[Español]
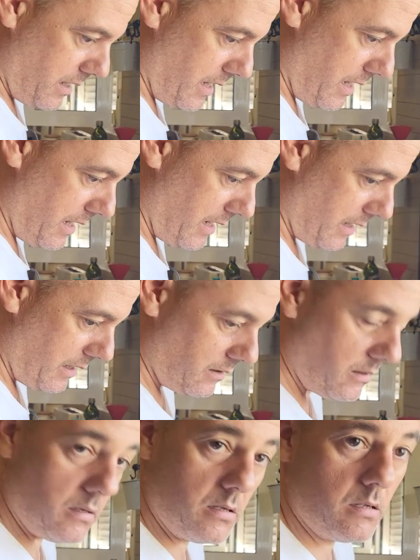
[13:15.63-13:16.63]

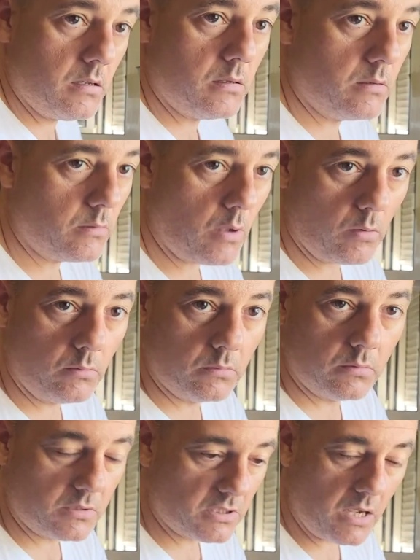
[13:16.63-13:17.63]
Eh, no,
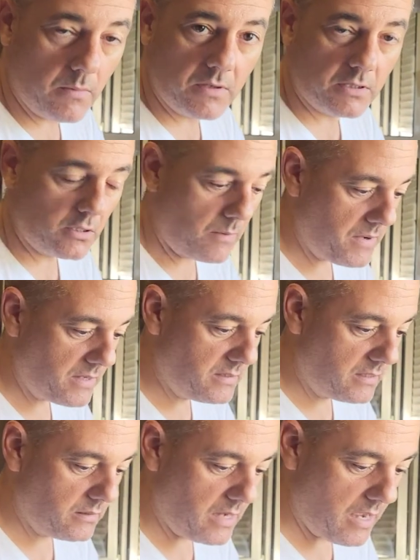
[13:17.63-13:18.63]
stop, stop
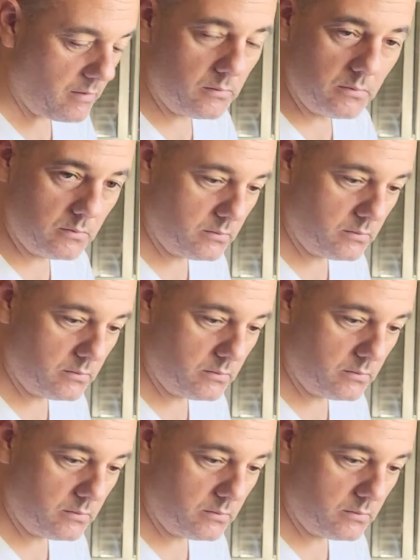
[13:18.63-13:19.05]
eating now.